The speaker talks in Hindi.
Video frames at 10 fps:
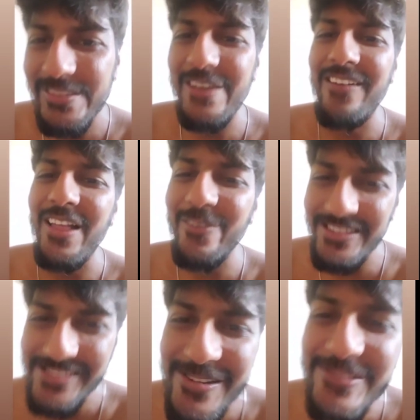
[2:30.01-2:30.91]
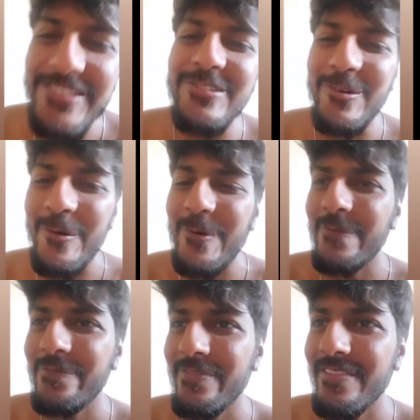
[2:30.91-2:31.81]
उसके बाद वो इंस्टीट्यूशन
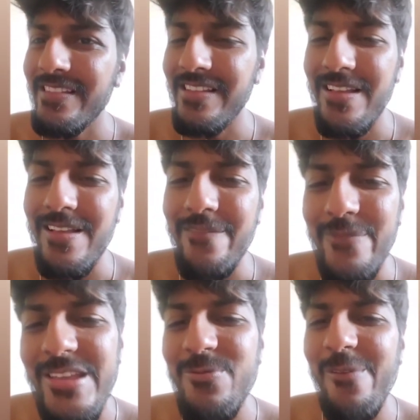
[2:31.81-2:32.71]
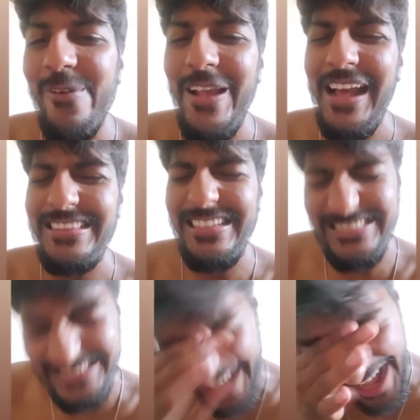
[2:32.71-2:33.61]
छोड़ो बीच में वीडियो आती है